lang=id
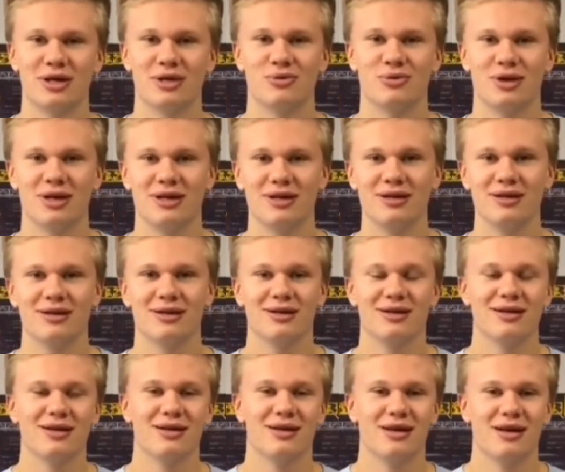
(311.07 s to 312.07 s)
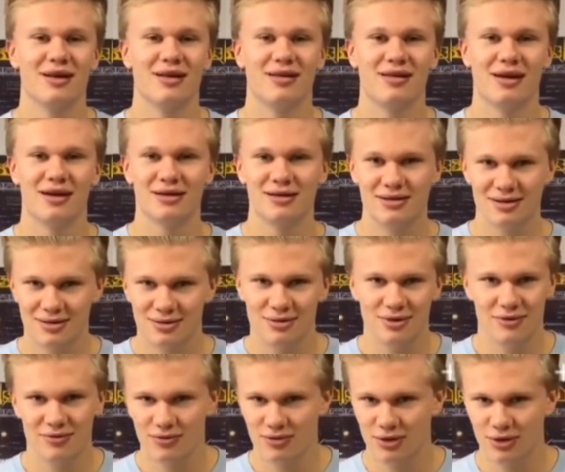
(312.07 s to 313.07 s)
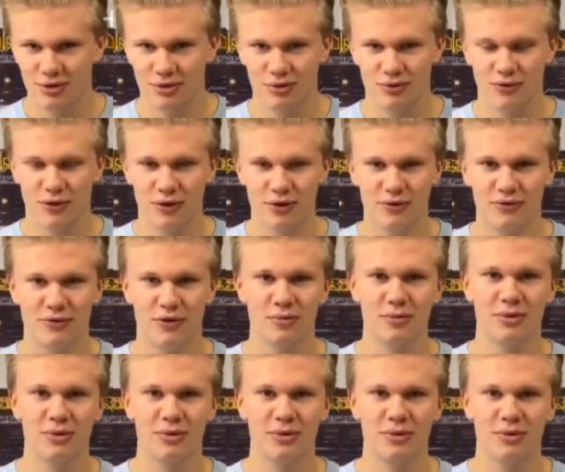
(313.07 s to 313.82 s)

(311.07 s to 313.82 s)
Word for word: Halan dapat memilih kemana dia ingin pergi.